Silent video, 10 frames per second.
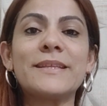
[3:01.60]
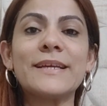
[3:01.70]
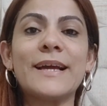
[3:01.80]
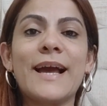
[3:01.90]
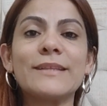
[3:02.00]

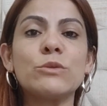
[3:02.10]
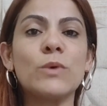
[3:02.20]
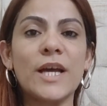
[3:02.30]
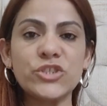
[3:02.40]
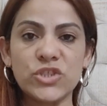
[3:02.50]
trancada
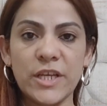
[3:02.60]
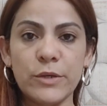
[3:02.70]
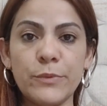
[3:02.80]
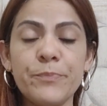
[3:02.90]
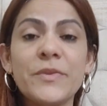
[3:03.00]
no
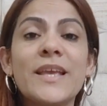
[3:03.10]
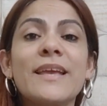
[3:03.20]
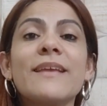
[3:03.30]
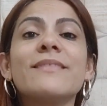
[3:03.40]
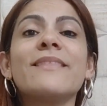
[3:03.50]
castelo
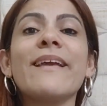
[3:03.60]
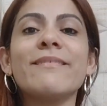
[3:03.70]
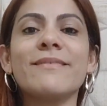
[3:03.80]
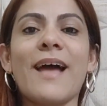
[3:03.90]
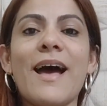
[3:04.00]
e
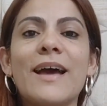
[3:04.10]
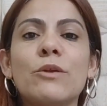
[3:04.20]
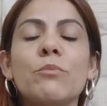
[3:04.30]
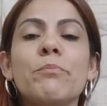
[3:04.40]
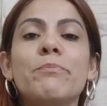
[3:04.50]

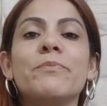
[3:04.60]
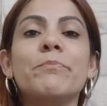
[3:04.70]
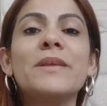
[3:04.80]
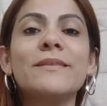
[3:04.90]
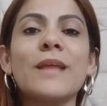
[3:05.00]
tentaram
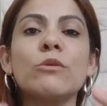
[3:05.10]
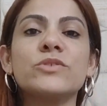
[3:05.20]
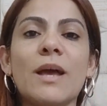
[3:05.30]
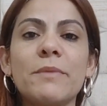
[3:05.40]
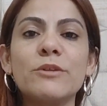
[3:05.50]
pintar
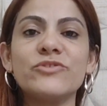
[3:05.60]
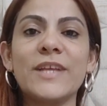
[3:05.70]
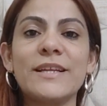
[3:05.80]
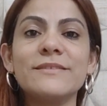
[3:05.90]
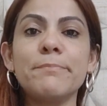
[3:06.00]
os cabelos
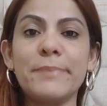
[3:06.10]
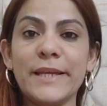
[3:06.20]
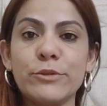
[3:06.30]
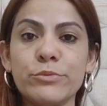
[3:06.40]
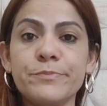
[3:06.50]
dela de
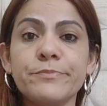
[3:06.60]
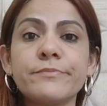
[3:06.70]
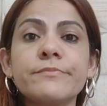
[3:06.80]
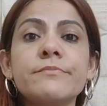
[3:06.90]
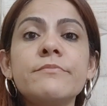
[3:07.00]
preto.
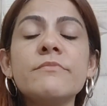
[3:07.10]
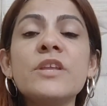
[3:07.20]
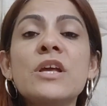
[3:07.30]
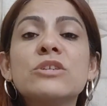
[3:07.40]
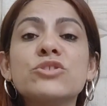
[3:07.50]

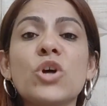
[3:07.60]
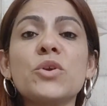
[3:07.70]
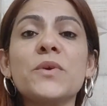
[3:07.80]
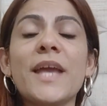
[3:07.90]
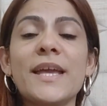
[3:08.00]

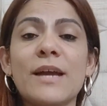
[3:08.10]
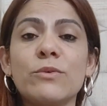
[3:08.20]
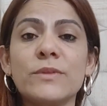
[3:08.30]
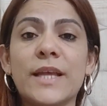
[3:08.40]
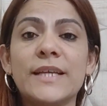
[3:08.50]
Só que o que é que
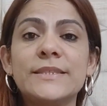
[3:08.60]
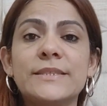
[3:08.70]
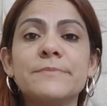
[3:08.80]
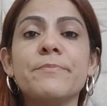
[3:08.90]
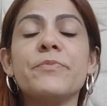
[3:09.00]

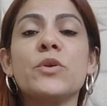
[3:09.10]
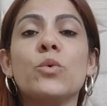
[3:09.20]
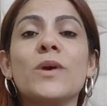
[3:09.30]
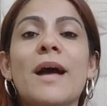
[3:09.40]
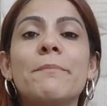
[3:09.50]
acontece?
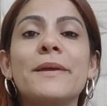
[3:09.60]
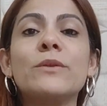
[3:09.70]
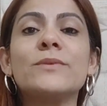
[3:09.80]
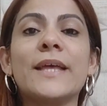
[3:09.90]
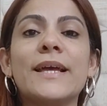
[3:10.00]
O
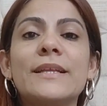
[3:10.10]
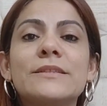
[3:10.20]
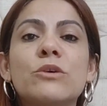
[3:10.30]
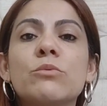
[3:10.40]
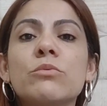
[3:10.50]
cabelo dela
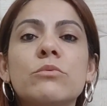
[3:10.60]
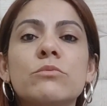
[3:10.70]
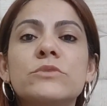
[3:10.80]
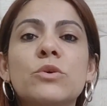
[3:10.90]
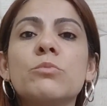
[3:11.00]
não,
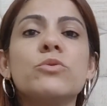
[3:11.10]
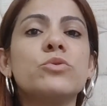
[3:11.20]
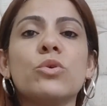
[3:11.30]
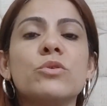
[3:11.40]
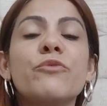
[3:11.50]
não
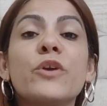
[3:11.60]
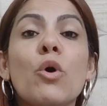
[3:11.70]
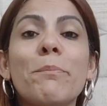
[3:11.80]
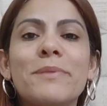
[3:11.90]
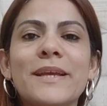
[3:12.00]
mudou, não
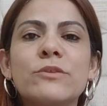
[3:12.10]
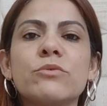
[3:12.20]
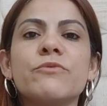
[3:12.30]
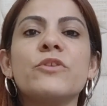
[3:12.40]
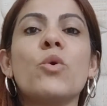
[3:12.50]
ficou
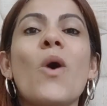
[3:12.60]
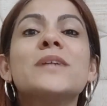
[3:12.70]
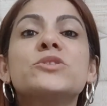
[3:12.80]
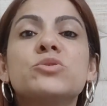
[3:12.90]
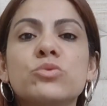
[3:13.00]
preto, ficou
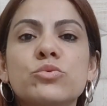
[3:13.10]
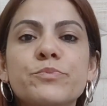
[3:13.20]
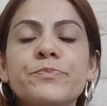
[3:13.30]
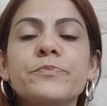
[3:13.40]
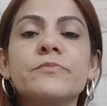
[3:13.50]

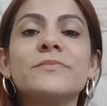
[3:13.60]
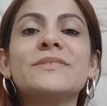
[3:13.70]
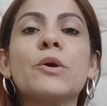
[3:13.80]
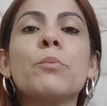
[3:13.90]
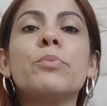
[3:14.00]
azul.
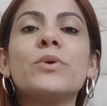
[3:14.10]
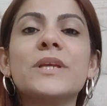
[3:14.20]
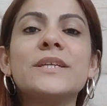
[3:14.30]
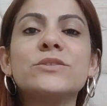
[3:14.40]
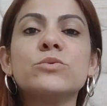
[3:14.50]
Então,
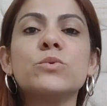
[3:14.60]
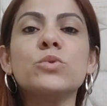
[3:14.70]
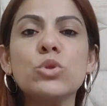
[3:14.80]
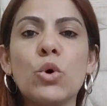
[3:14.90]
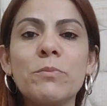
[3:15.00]
por isso
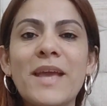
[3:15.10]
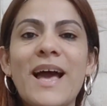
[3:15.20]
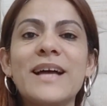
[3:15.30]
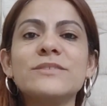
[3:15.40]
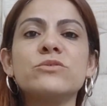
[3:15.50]
o
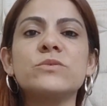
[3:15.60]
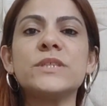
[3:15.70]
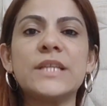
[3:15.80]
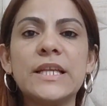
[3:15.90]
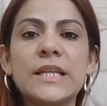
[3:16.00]
nome
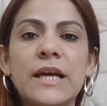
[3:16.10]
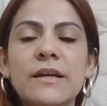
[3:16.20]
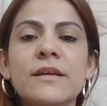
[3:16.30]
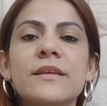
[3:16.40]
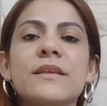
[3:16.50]

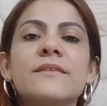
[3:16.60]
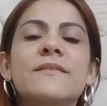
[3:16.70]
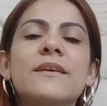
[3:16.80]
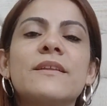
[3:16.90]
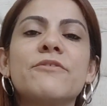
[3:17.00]
Azurina, que
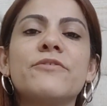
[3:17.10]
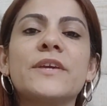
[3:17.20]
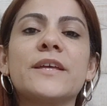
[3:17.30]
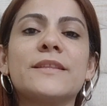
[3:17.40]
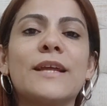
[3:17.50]

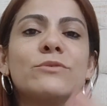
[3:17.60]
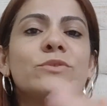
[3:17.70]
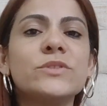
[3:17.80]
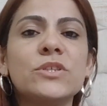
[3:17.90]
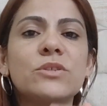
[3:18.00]
significa
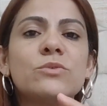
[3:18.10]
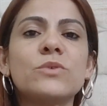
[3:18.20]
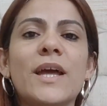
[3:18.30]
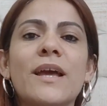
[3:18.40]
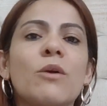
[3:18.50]

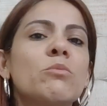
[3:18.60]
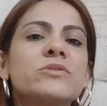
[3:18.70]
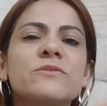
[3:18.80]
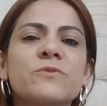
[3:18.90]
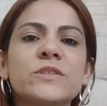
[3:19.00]
traduzindo é
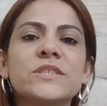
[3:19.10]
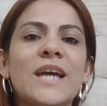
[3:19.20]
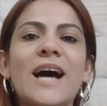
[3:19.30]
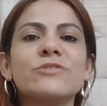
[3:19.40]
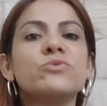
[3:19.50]
como se
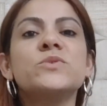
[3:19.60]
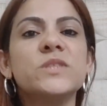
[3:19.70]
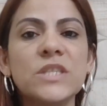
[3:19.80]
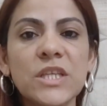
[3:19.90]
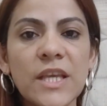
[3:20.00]
fosse
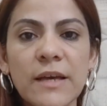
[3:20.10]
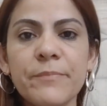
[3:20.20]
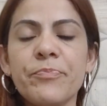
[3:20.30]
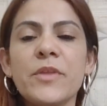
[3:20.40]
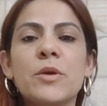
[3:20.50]

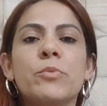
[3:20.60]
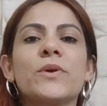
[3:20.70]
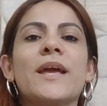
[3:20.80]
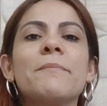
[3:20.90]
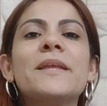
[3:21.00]
azulzinha,
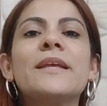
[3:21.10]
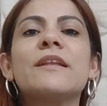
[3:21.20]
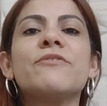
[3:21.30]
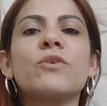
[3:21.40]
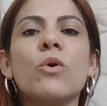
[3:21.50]
porque a
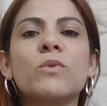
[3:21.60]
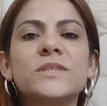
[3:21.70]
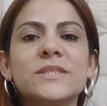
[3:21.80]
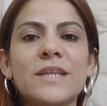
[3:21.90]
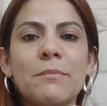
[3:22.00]
menina ficou com
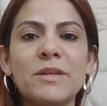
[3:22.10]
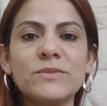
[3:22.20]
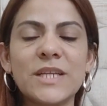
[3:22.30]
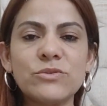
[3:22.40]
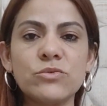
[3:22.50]
esses
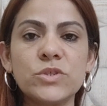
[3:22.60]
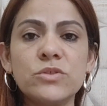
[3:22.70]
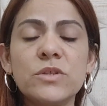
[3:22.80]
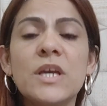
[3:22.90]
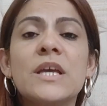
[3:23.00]
cabelos azuis.